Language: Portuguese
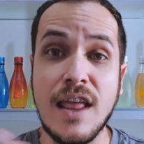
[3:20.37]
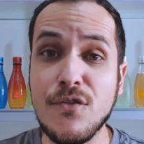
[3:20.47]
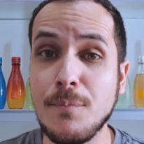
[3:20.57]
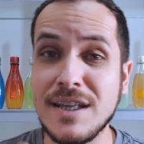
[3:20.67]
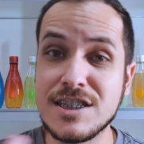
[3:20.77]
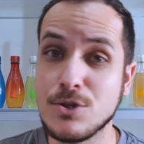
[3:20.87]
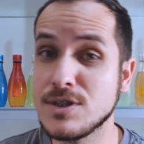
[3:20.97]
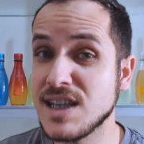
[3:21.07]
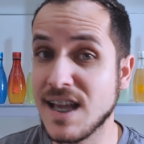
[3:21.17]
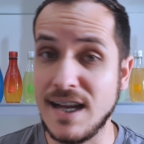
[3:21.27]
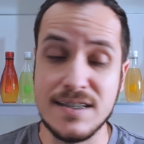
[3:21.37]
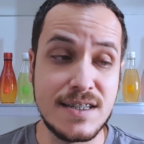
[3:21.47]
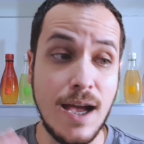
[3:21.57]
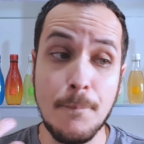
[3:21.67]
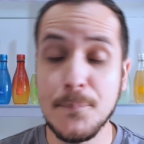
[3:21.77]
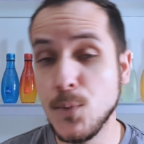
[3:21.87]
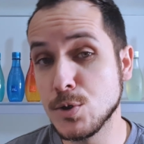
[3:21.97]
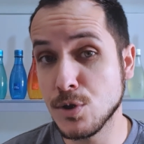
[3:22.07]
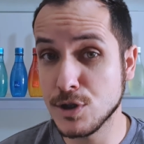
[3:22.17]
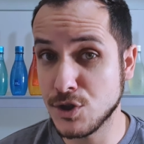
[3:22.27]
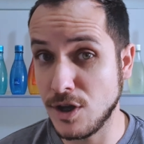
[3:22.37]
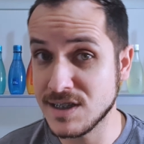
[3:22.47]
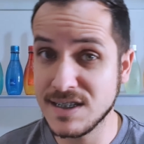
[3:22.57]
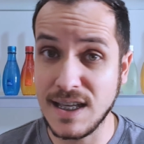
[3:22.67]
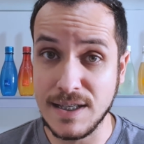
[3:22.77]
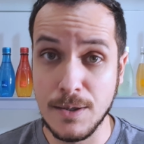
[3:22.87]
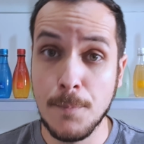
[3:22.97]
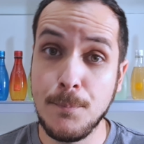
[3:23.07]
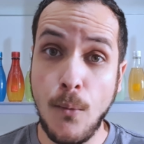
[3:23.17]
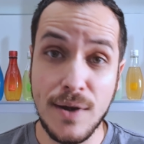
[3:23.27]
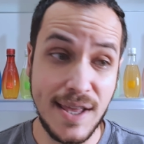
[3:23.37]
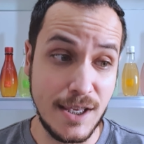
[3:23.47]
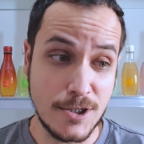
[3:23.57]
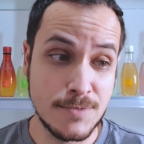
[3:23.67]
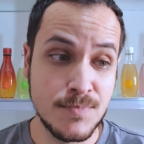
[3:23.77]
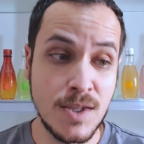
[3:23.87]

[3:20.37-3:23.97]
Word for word: Levemente adocicada, tá? Muito gostosa daí. Porém,